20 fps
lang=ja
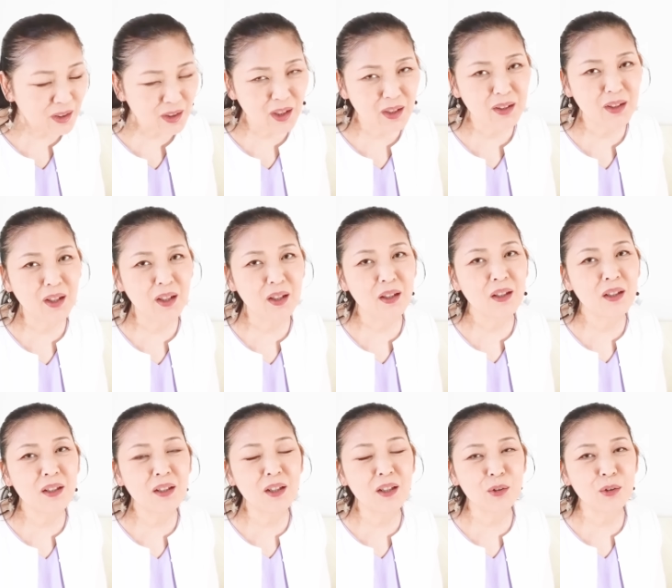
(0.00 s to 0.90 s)
だって
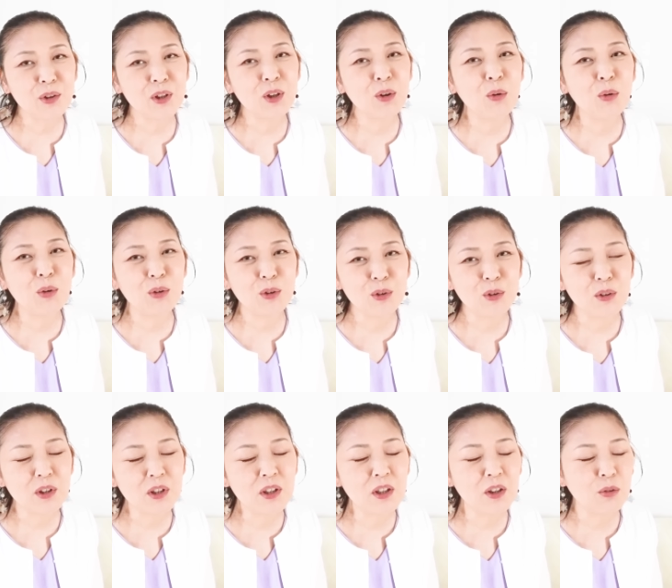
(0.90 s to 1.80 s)
生きてる
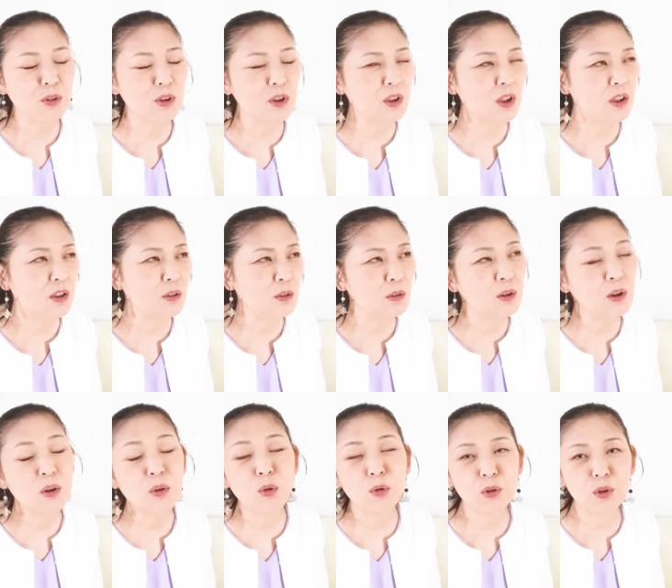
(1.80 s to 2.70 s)
イコール息をしている、
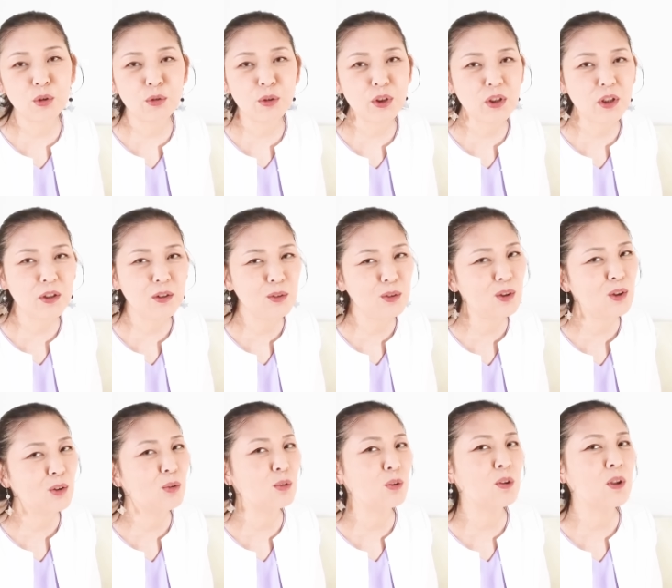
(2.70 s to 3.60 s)
呼吸しているっ
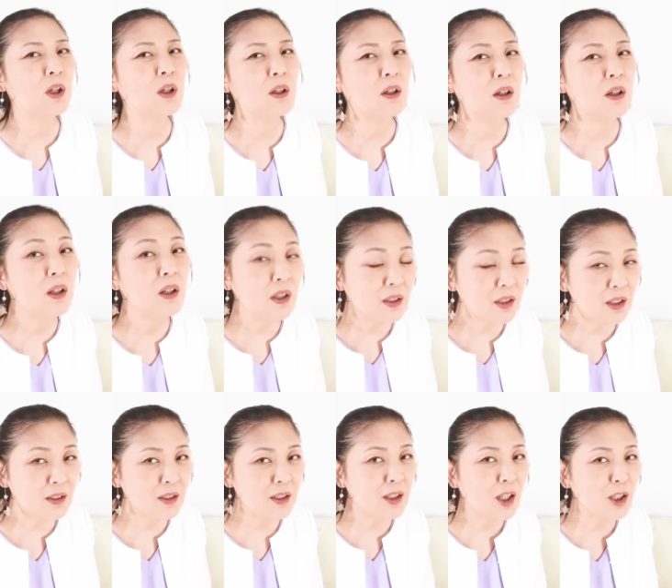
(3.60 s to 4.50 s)
てことだから、
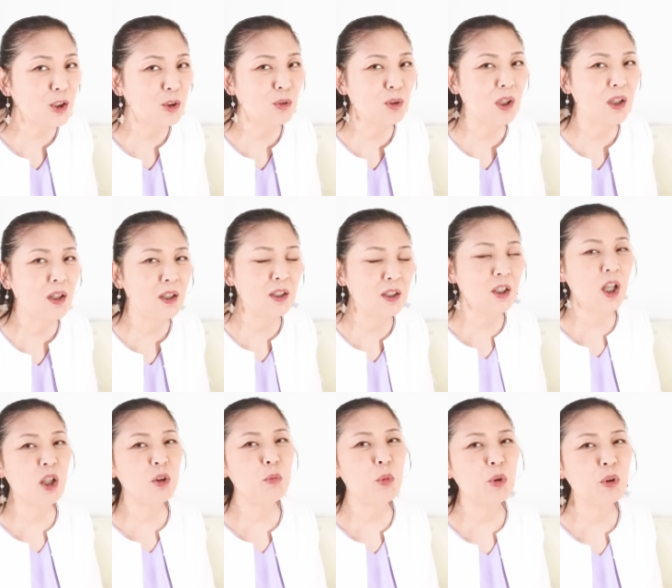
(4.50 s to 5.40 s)
やってない人なんかい
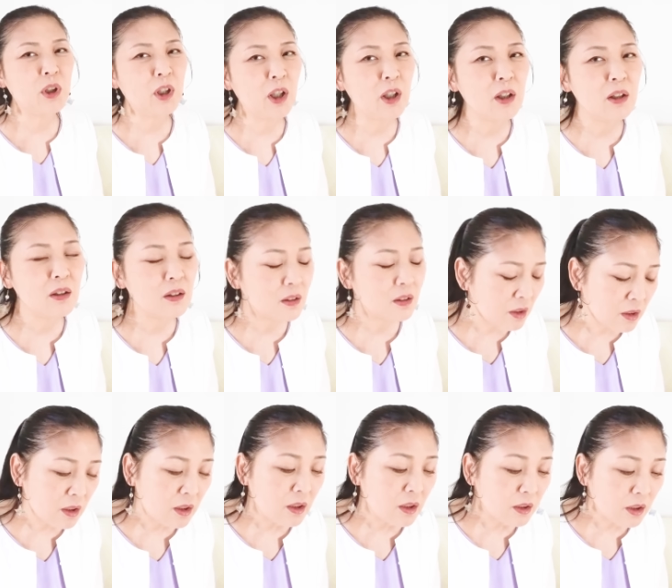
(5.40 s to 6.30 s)
ないもんね。
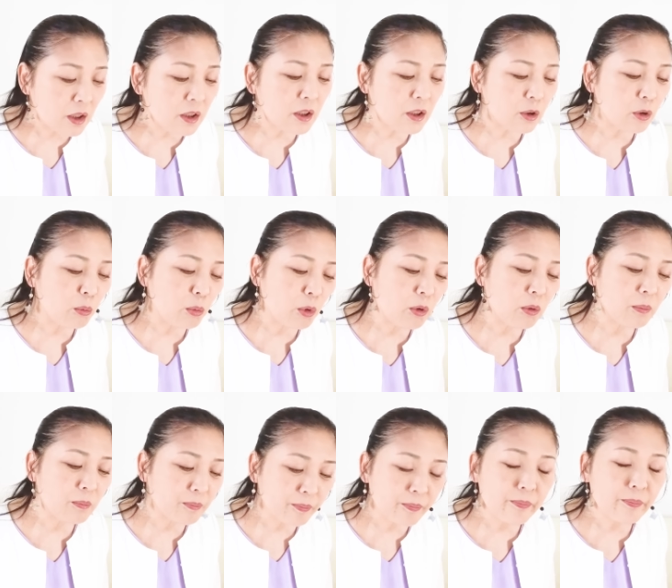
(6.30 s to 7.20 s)
けれど
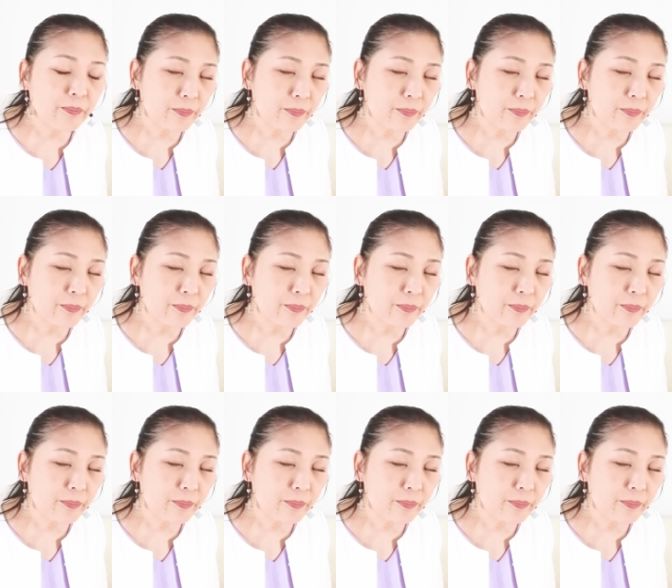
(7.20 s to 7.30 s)
も、